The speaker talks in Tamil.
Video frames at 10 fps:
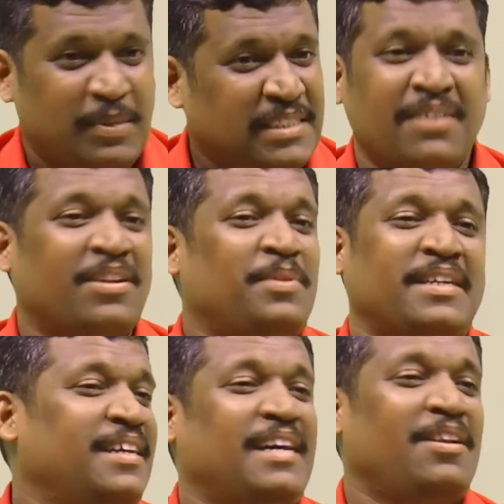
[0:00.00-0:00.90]
பஸ்ஸில் வர
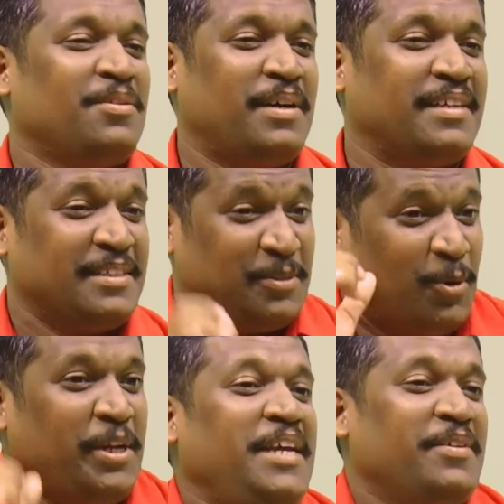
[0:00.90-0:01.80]
மாட்டார் கால் வர மாட்டார்
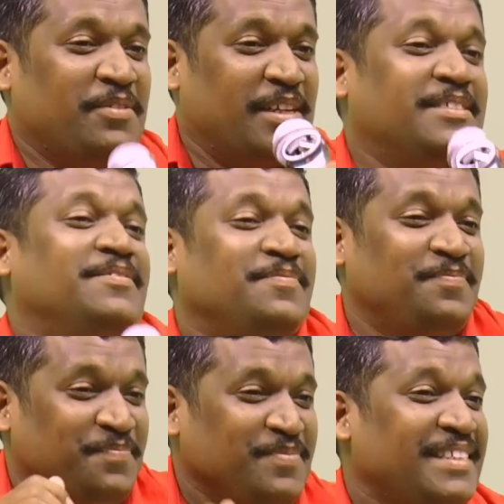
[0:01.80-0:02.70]
ஓடியே வருவார்
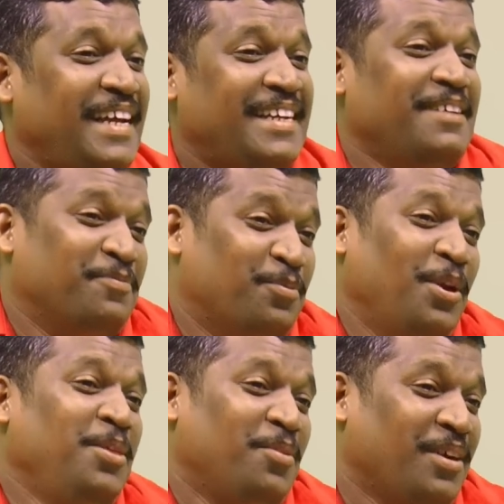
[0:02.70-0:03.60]
கேட்டால்
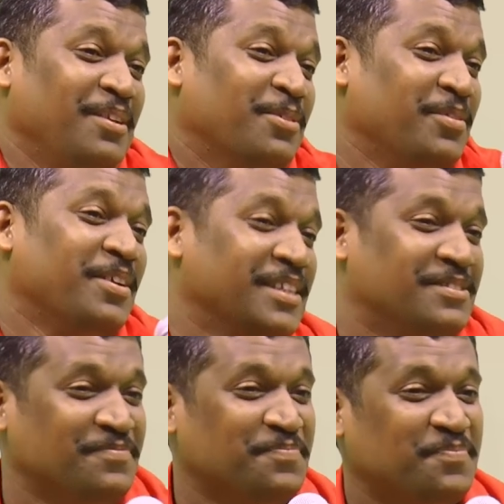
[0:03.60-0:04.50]
பொழுது போகலன்னு ஓடி வருவார்
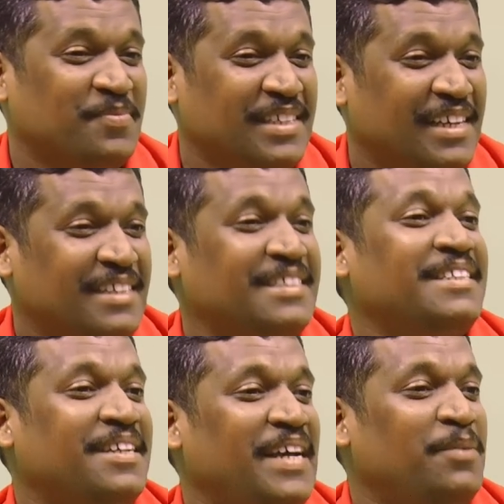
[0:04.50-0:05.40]

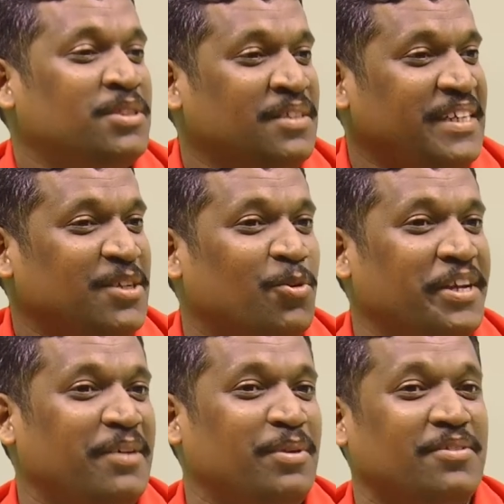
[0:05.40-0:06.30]
சாயந்தரம் வேலை முடிச்சுட்டு வீட்டுக்கு
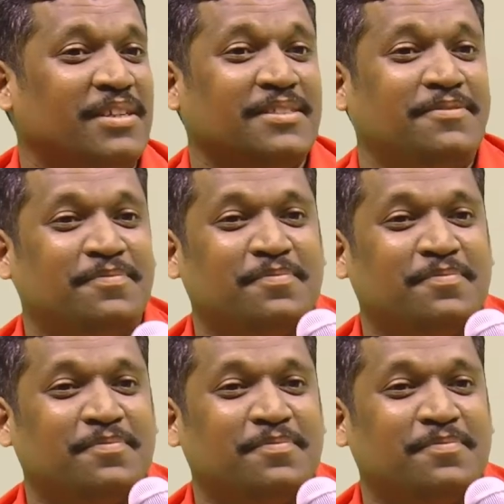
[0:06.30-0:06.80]
ஓடியே போயிடுவார்